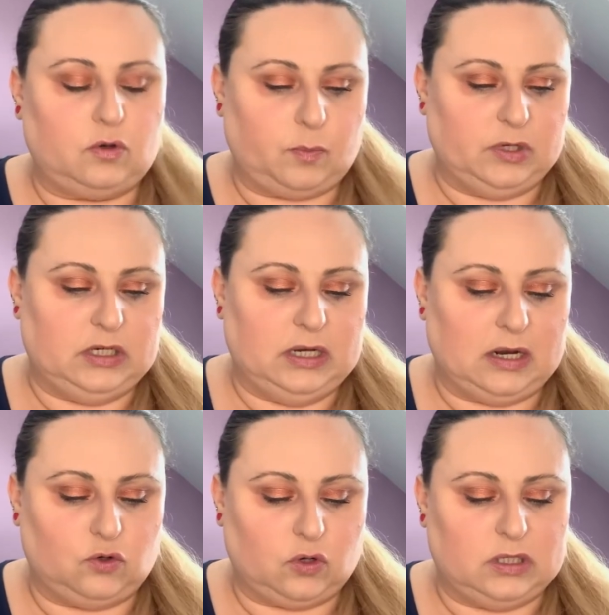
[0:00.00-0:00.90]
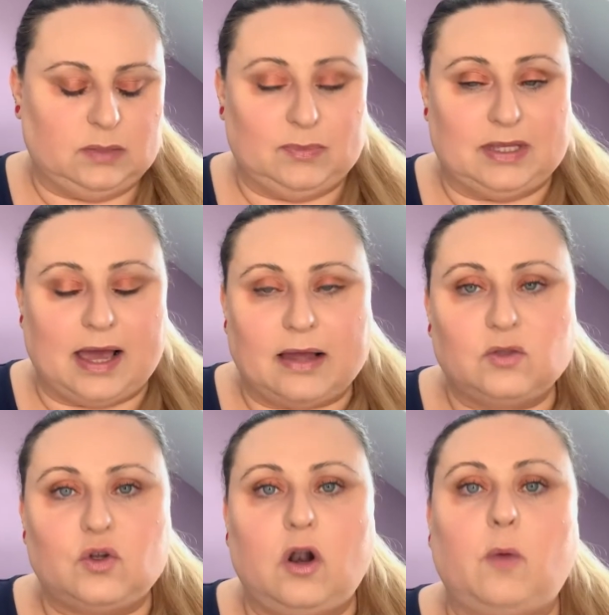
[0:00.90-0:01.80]
Ob ich die dann trotzdem sagen
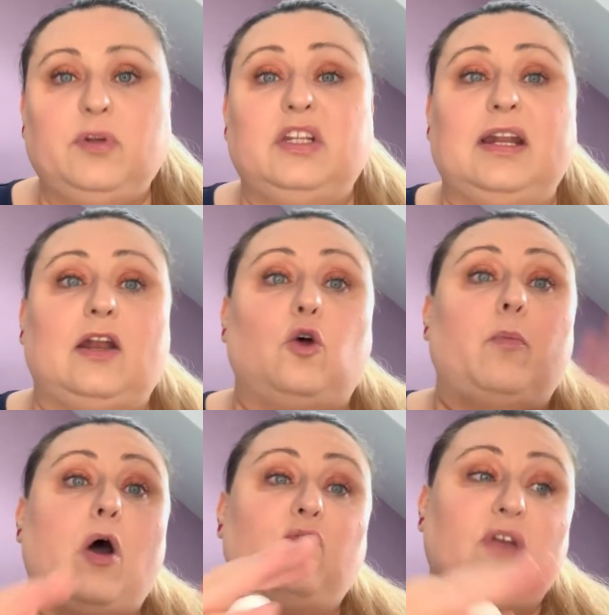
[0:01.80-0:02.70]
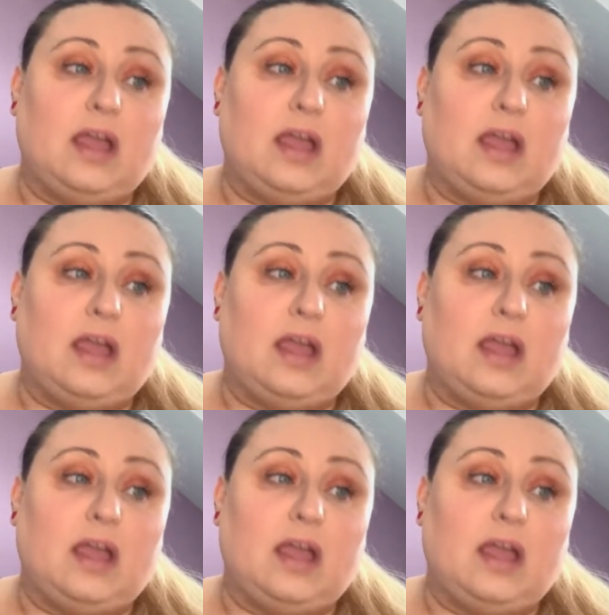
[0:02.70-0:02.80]
soll, ob ich die dann nochmal auf,